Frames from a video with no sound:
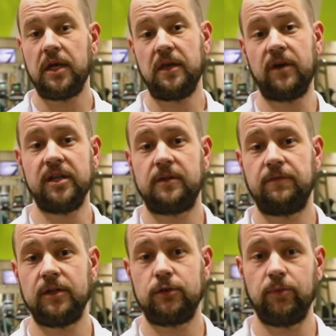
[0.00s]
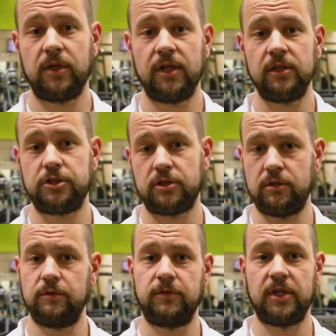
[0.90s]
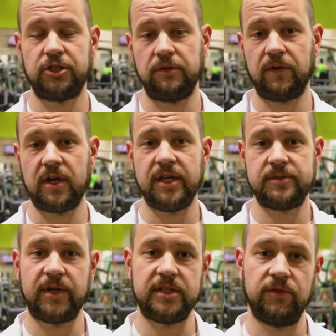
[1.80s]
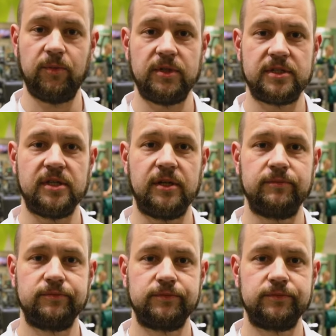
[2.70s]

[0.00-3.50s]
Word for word: Иванников Антон Михайлович, врач ЛФК и спортивной медицины.